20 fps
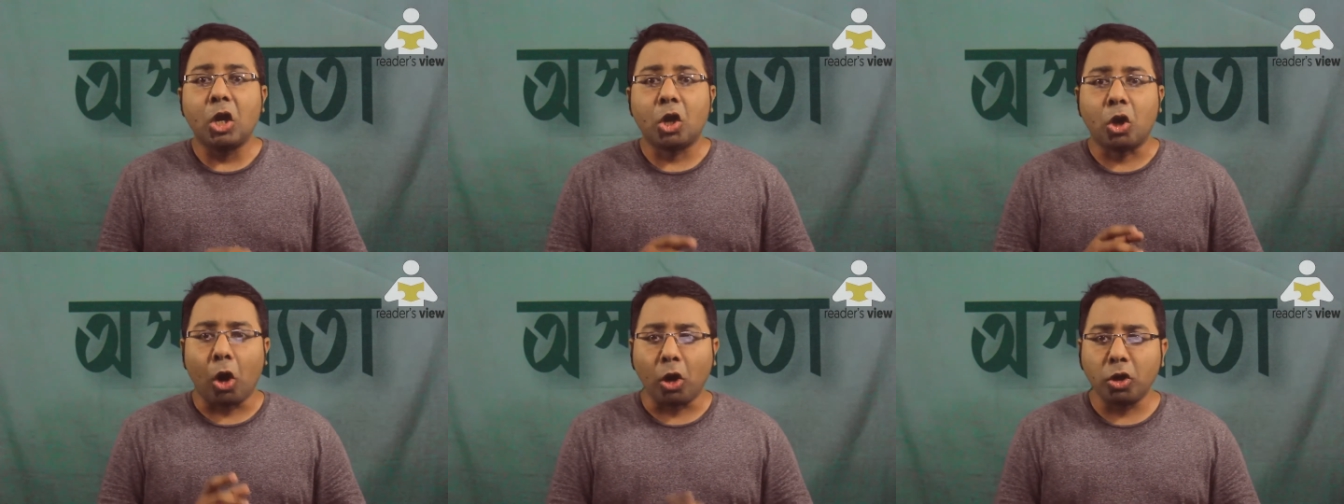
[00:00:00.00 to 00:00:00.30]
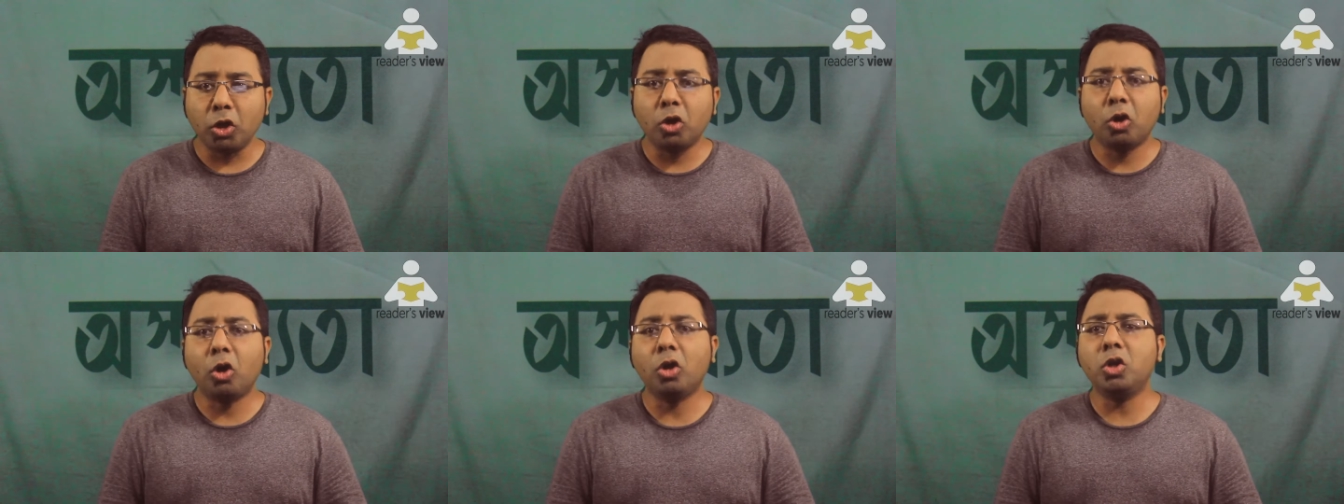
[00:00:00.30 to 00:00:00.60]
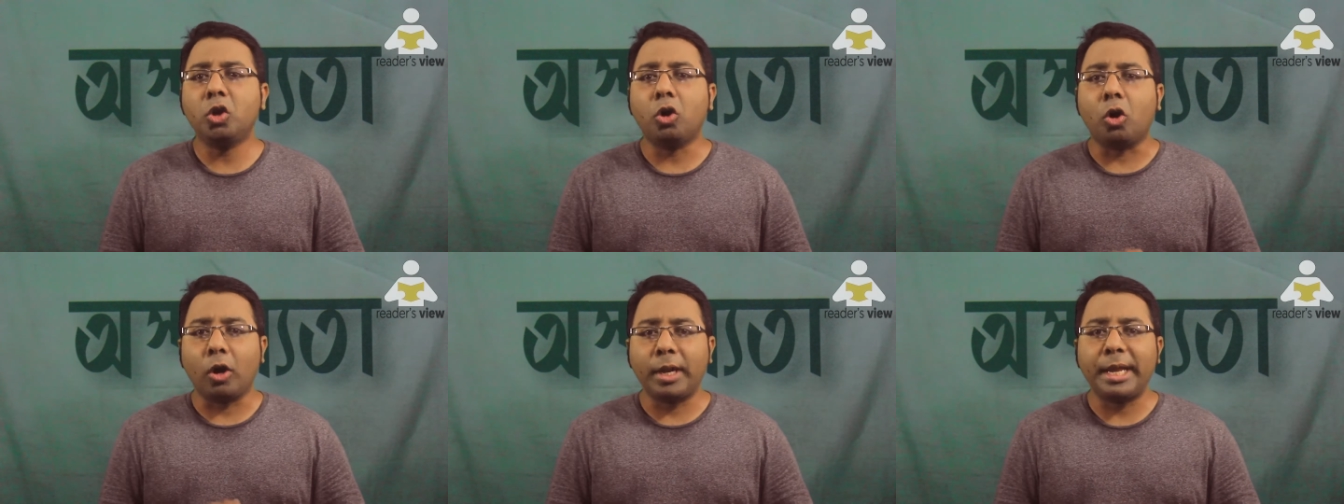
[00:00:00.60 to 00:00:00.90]
খণ্ড
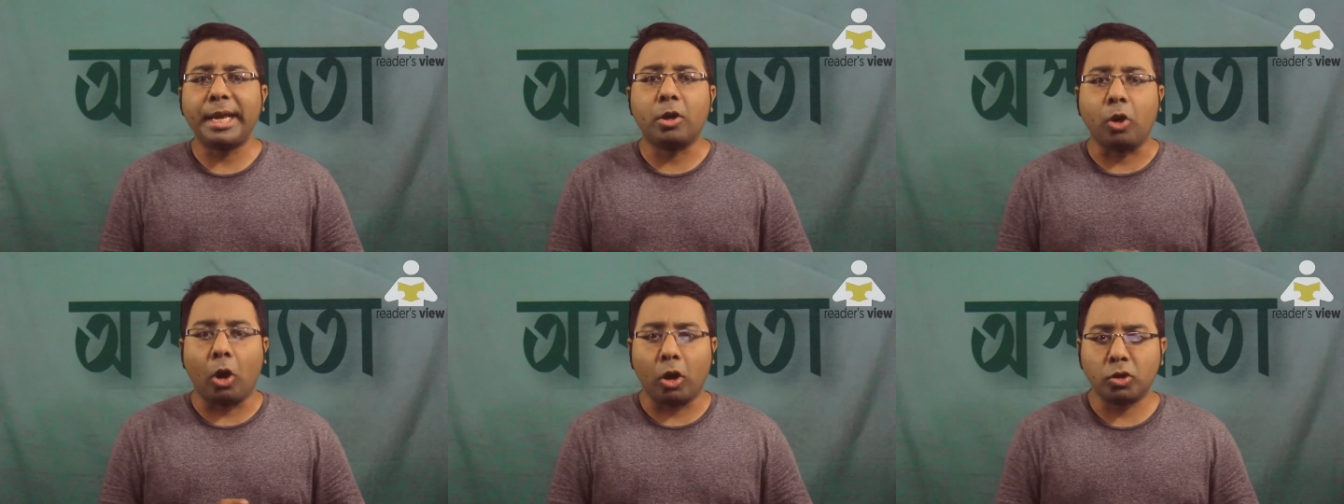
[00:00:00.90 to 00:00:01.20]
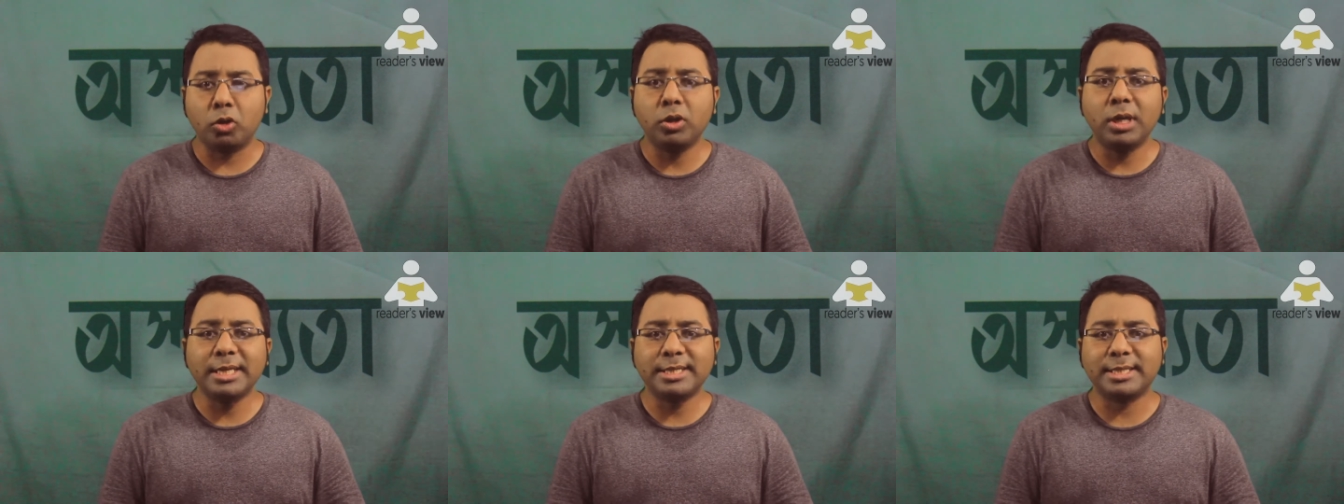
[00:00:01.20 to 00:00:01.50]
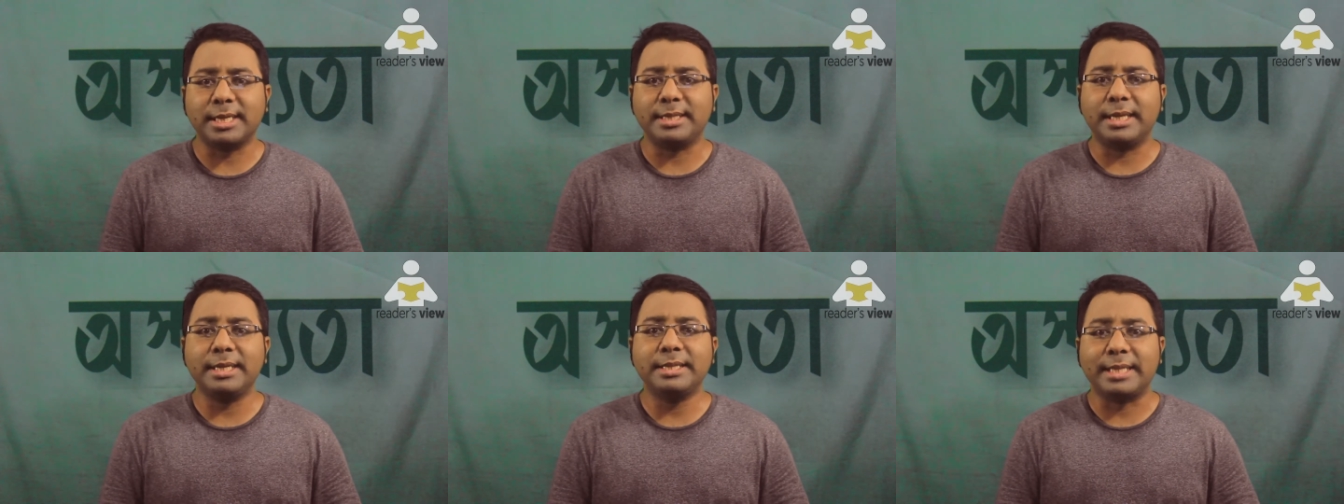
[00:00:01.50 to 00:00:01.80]
খণ্ড অনেক ঘটনার
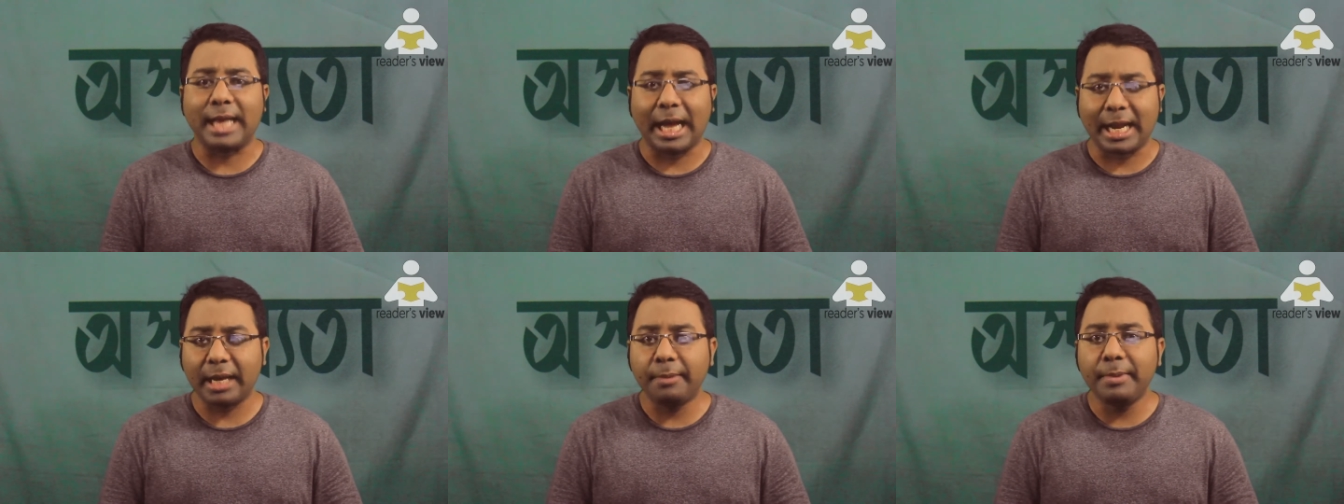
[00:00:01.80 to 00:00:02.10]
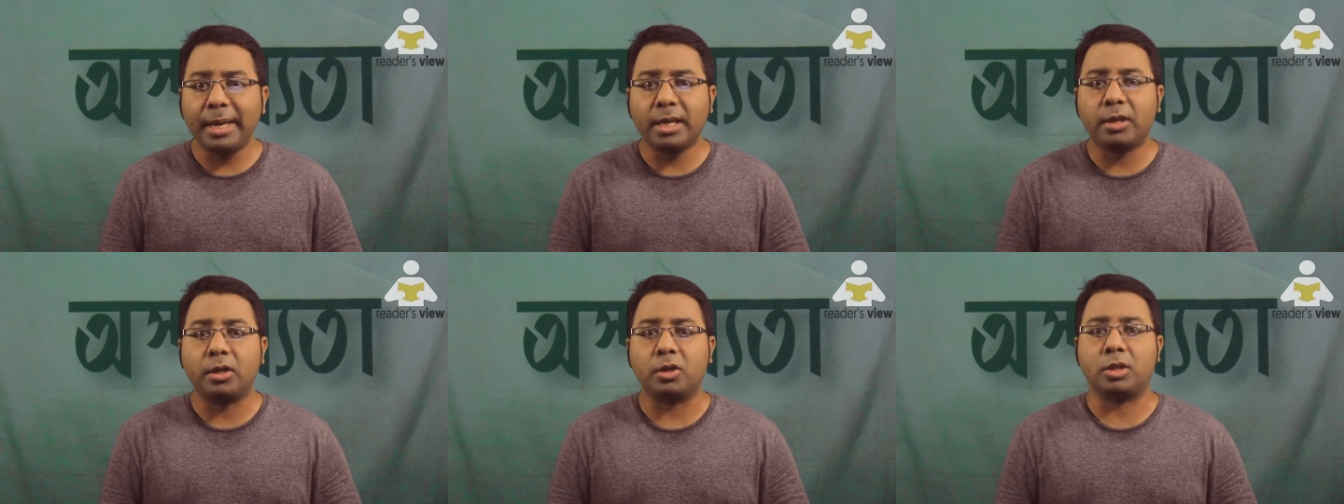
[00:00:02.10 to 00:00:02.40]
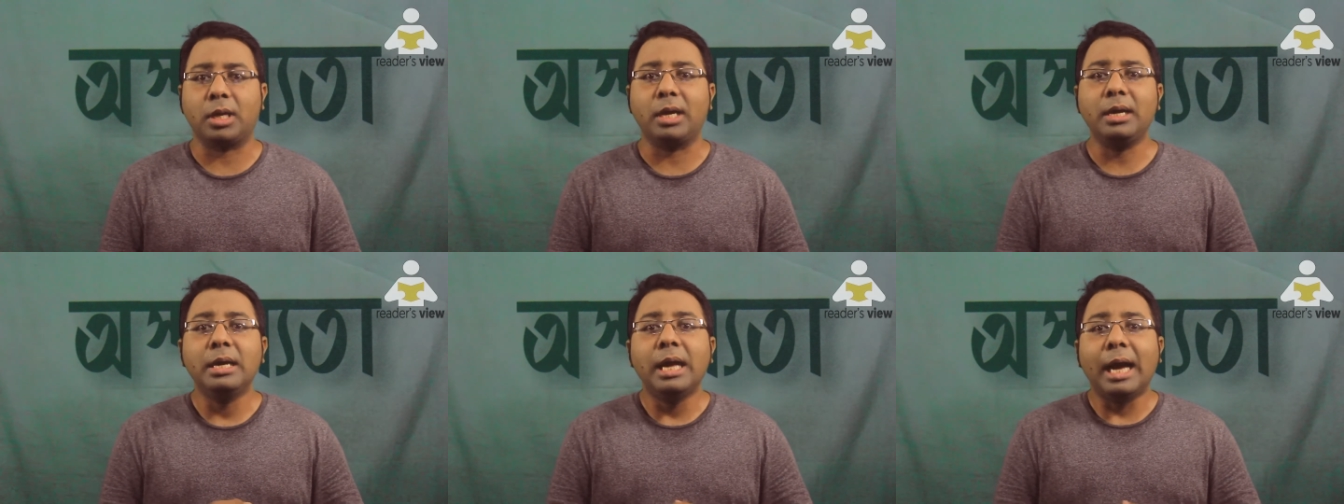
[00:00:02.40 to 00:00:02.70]
সাথে
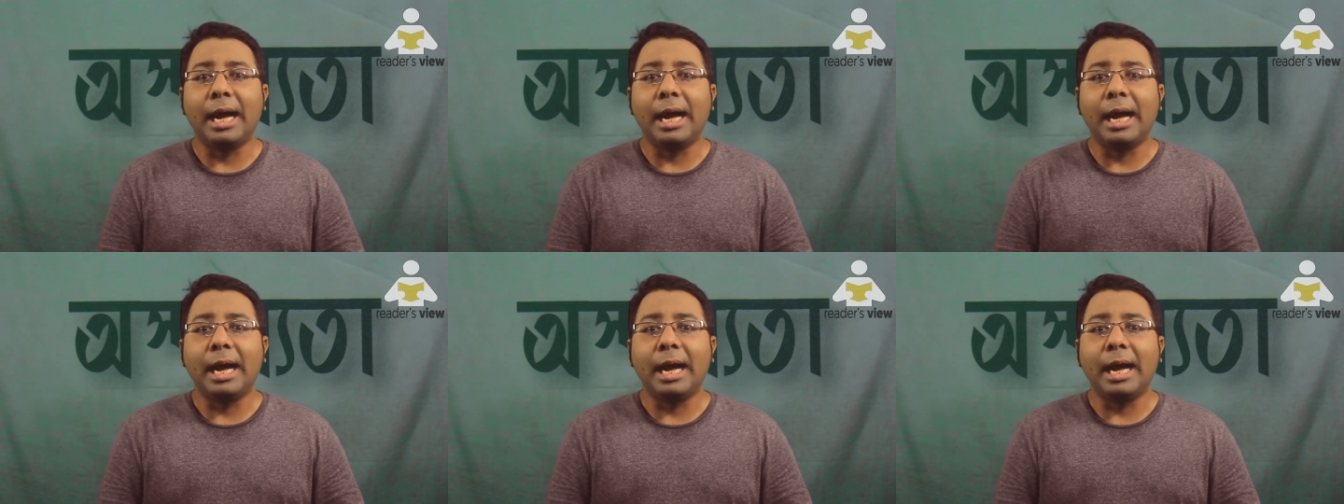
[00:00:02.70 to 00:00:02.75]
ধারাবাহিকতা